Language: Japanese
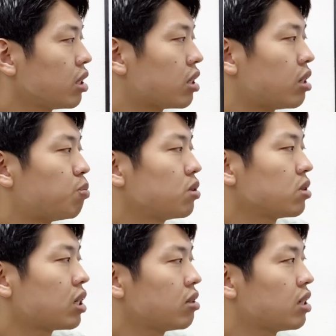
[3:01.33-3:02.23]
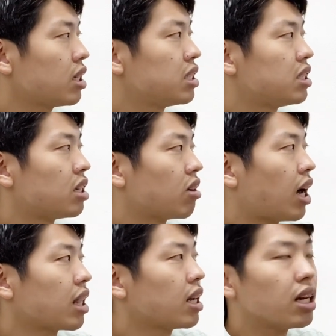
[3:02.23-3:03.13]
ていうのはプロスタグランジーっていうのが
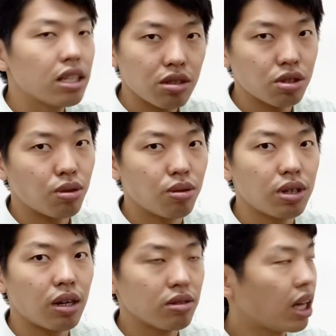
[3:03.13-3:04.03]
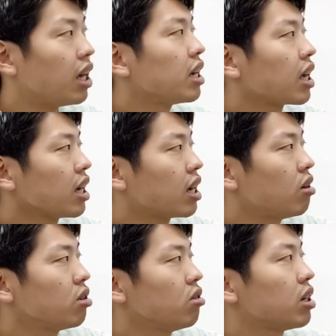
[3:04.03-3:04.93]
働いてる証拠なので血
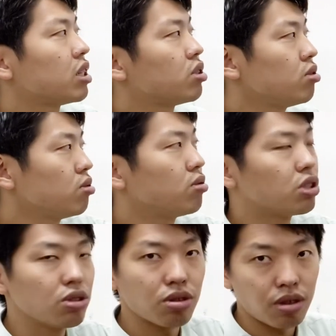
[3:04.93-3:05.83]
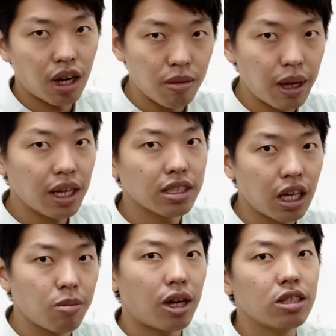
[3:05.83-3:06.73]
管を広げて修復しようと早免疫
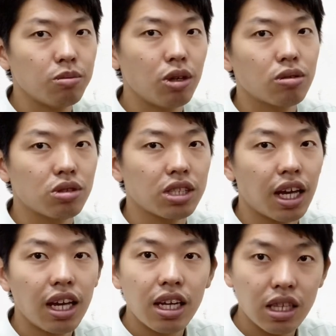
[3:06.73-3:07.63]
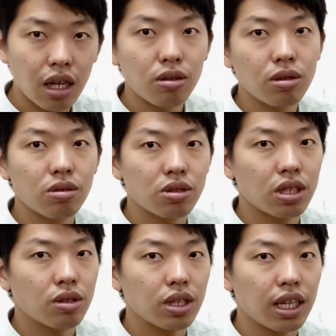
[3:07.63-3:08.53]
細胞を集めようとして治そうとし
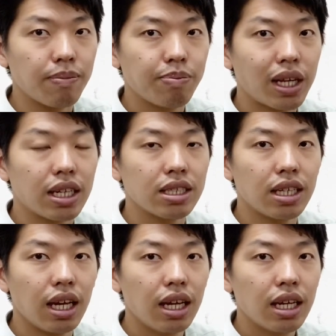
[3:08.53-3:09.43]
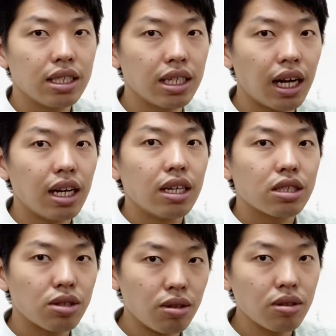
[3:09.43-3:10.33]
てる時なんですねじゃあ
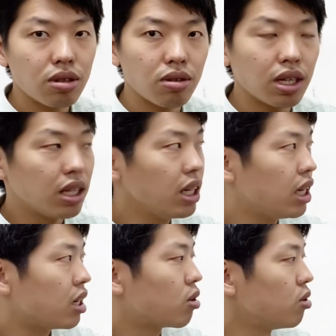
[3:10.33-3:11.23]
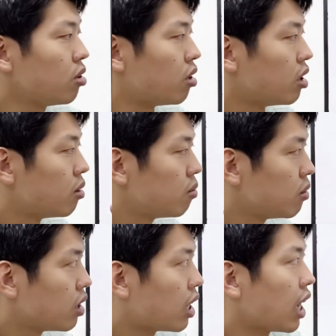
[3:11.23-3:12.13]
その時にこの
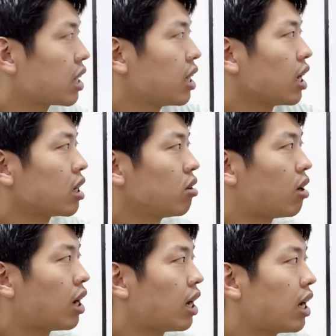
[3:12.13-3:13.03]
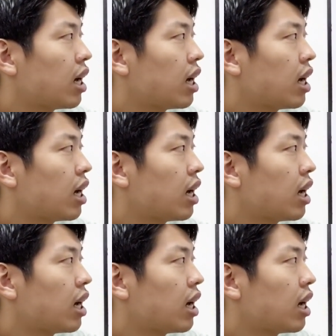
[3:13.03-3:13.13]
働きを